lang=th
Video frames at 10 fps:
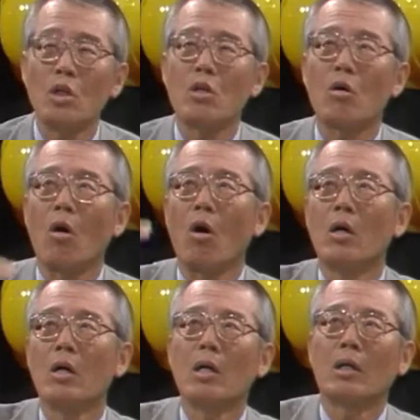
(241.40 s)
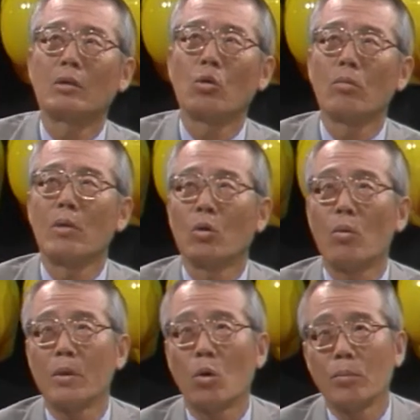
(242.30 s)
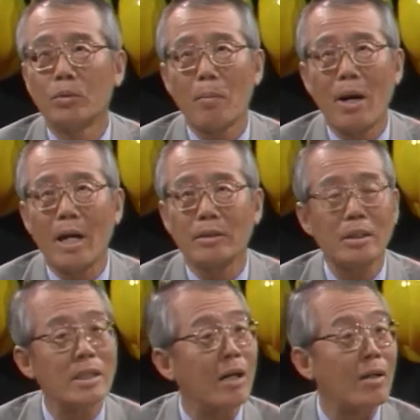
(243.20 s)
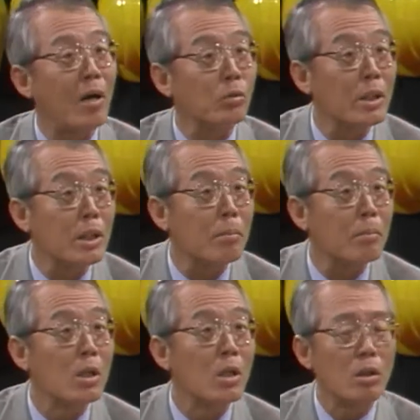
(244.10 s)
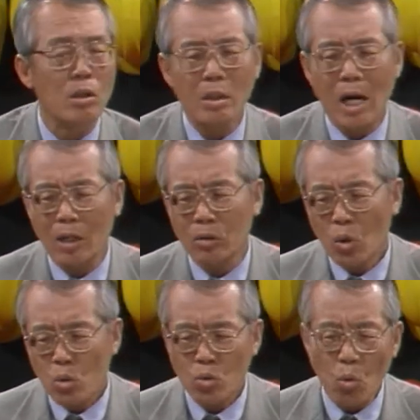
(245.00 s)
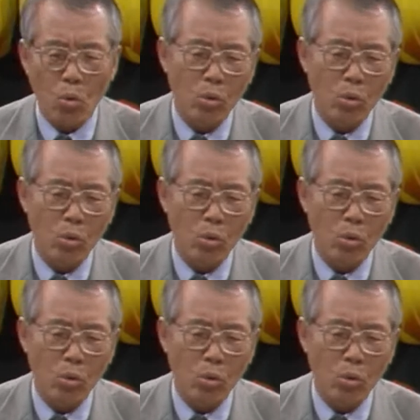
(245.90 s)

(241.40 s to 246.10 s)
องของโทรคมนาคมที่ผ่านสัญญาดาวเทียมหรือการส่ง